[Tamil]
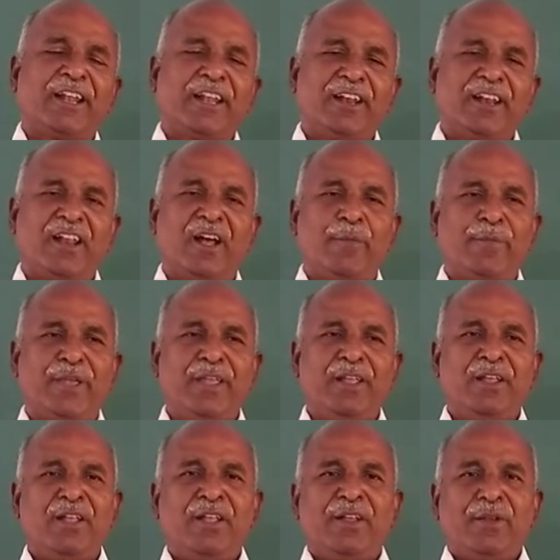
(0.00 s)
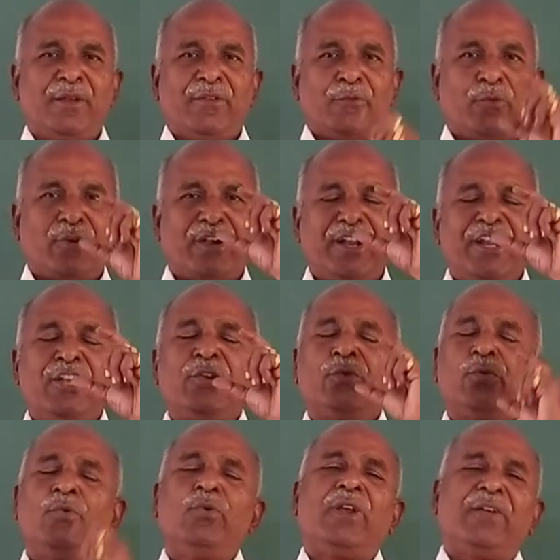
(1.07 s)
எல்லாமே ஒன்லி
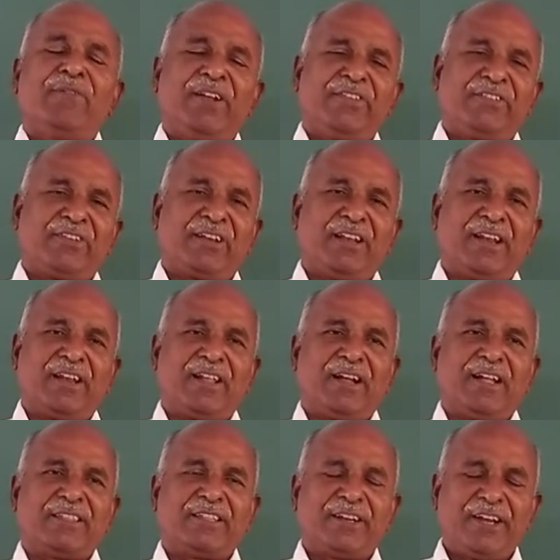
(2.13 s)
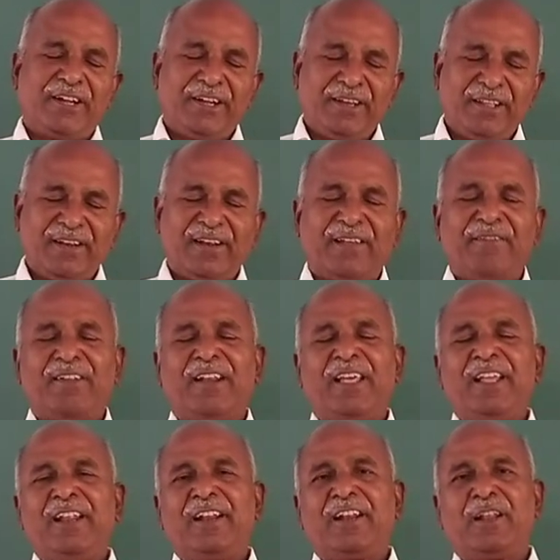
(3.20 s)
டூ லெவல் சிக்னல் அந்த ரெண்டு
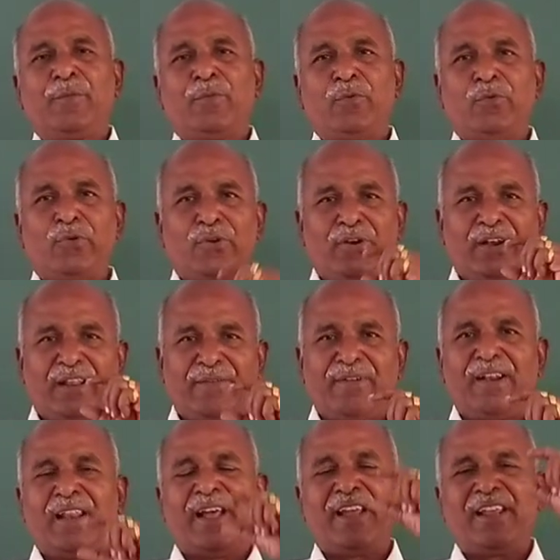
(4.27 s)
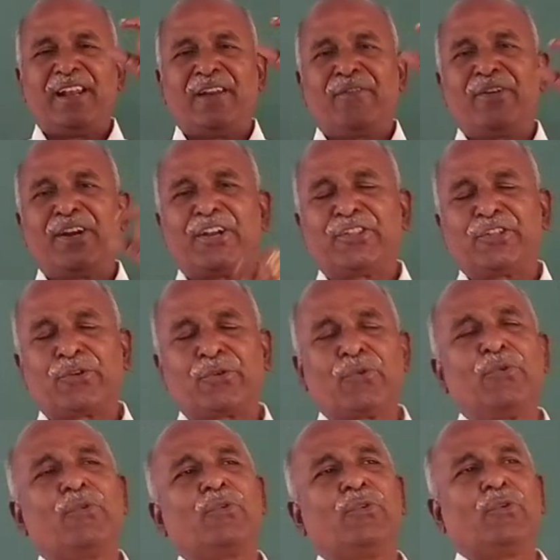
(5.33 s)
லெவலை நம்ம ஒரு லெவல் ஹை லெவல்னு
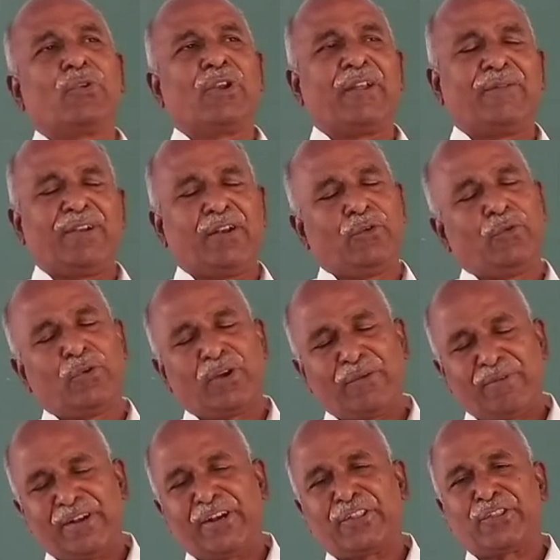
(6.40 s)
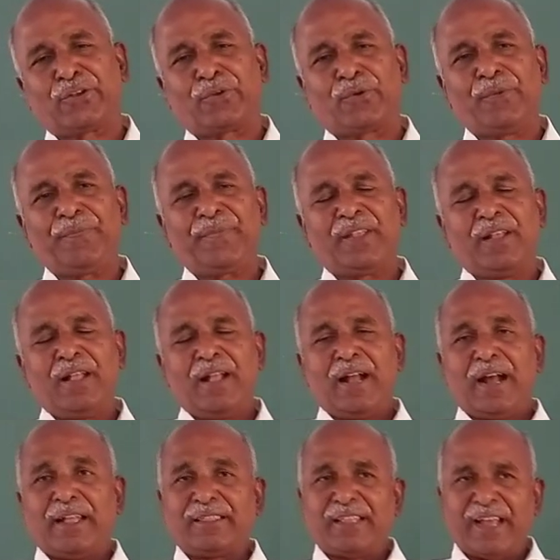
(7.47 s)
எடுத்துக்கிறோம் இன்னொரு லெவல் லோ லெவல்னு எடுத்துக்கிறோம்
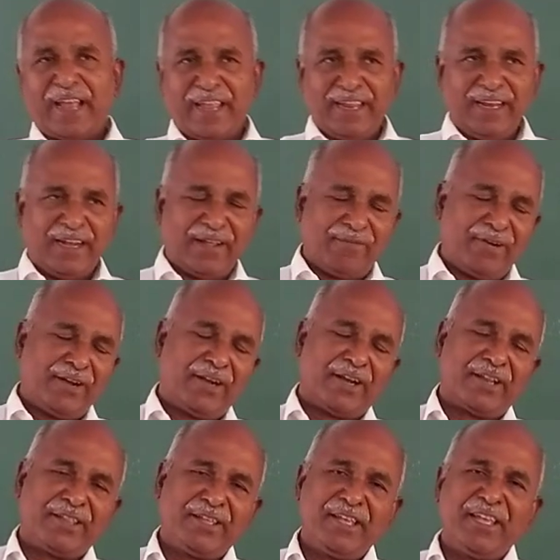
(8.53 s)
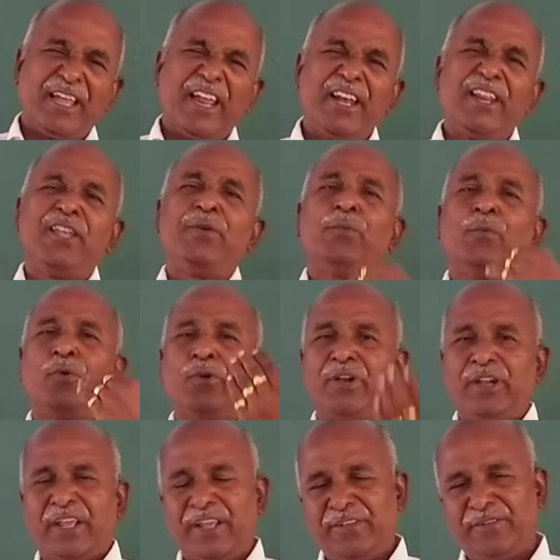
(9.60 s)
அந்த ஹை லெவல்ன்றது எனி
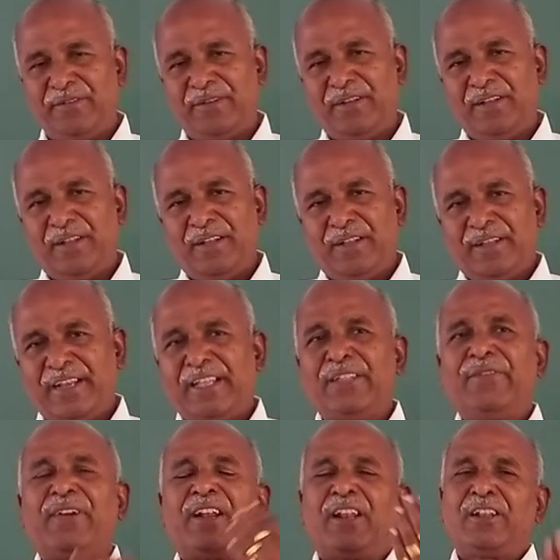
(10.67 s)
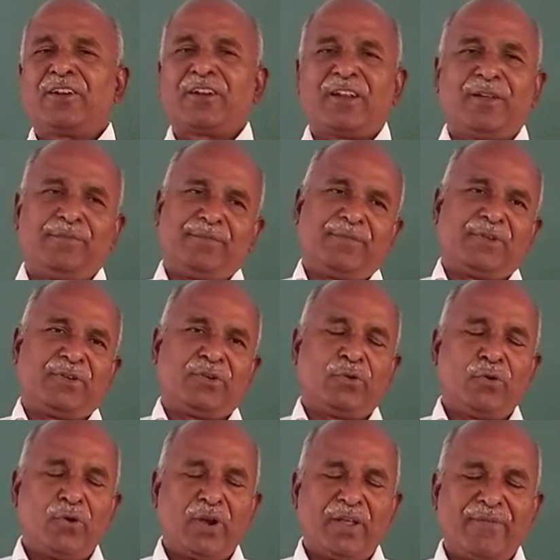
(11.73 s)
வோல்டேஜ் எது வேணாலும் இருக்கலாம்
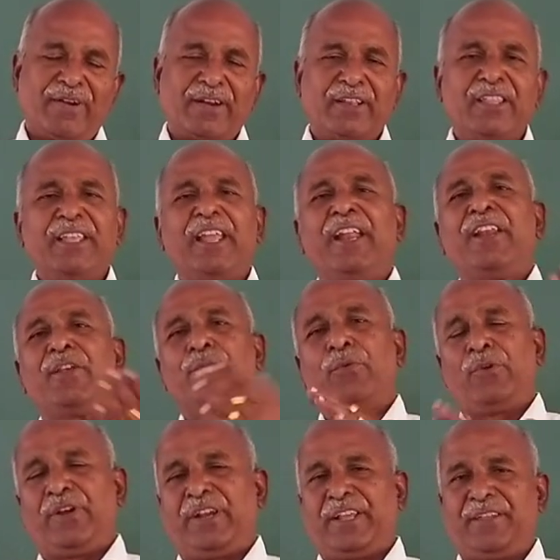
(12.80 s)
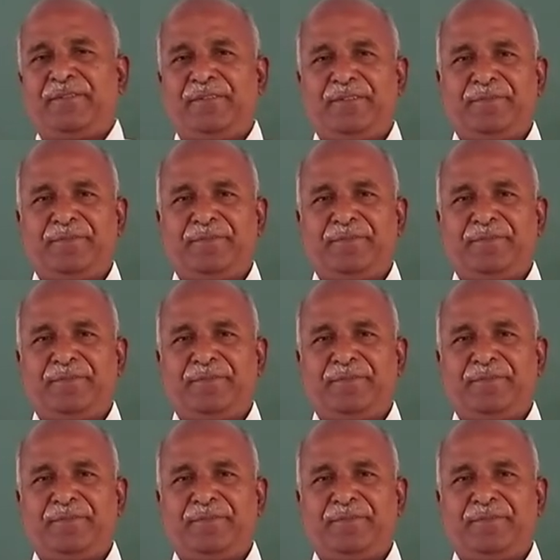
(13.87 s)
லோ லெவல்ன்றது எனி வோல்டேஜ்